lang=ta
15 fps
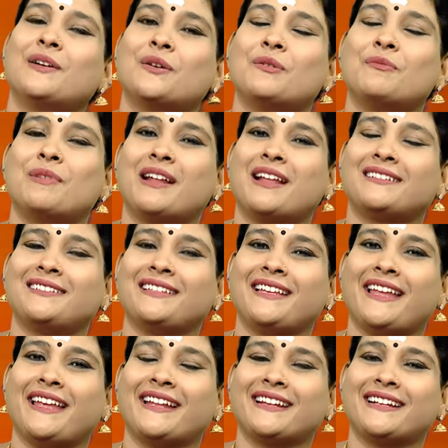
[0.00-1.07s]
கும்பராசி
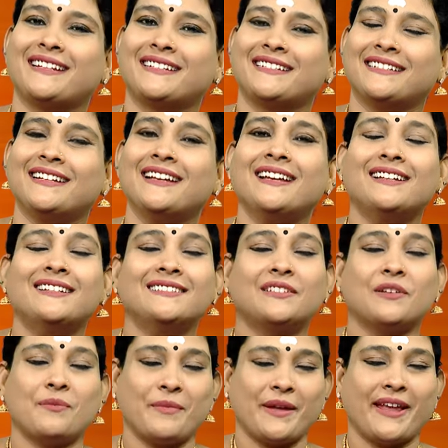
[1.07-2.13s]
நேயர்களுக்கு
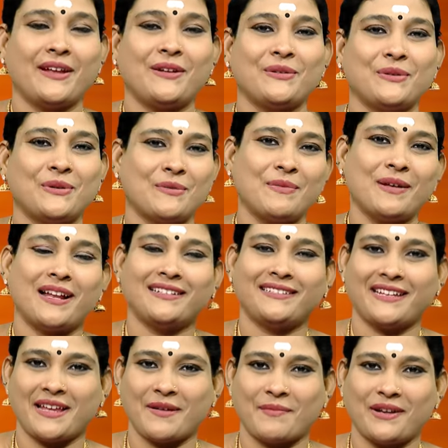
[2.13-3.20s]
ஸோ மேலும்
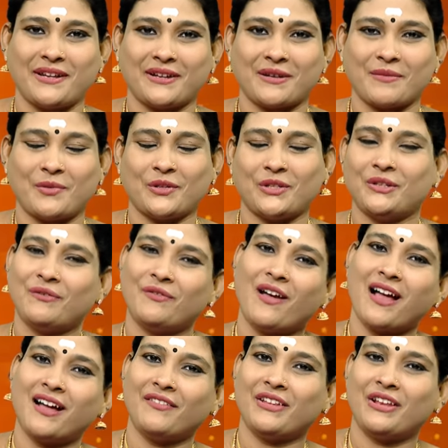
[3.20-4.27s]
கும்பராசிக்கு எப்படி இருக்க போகுது
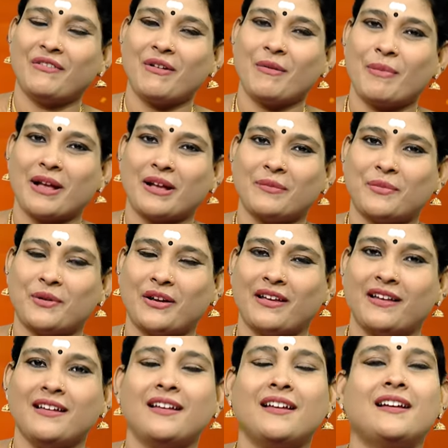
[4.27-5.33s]
வாங்க விரிவாக பார்க்க
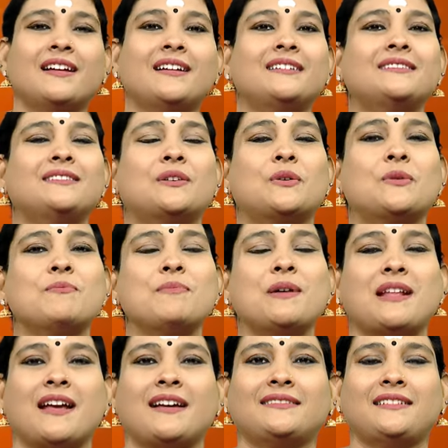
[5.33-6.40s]
போகலாம் ஸோ
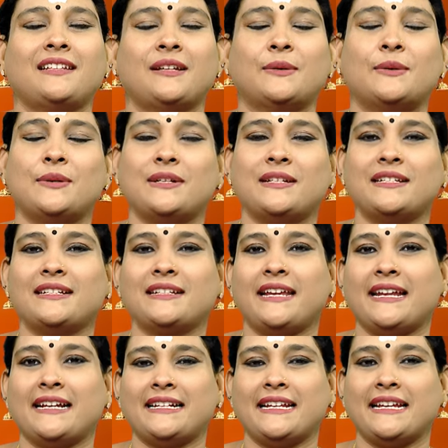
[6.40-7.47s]
கும்பராசி ஒன்று
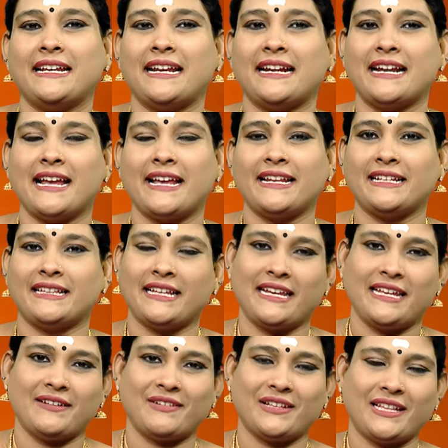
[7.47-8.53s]
எட்டு இரண்டாயிரத்தி
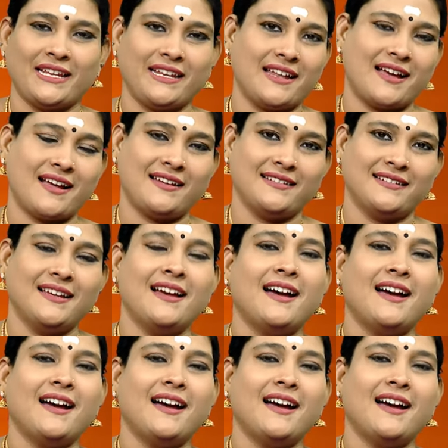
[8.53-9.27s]
இருபத்தி நாலு